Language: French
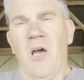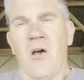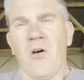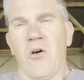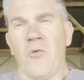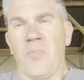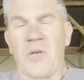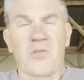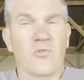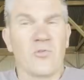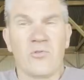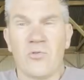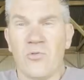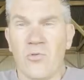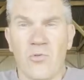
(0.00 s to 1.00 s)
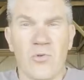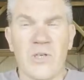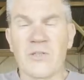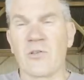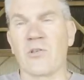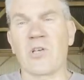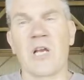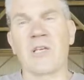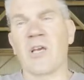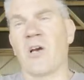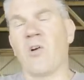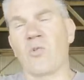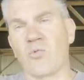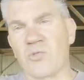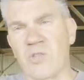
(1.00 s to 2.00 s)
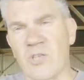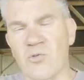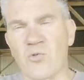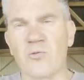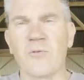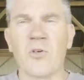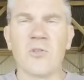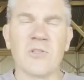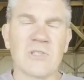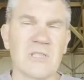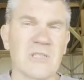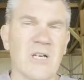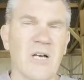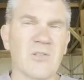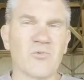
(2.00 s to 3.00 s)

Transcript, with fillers: Euh, parce que euh, les sols calcaires en contiennent souvent, etc.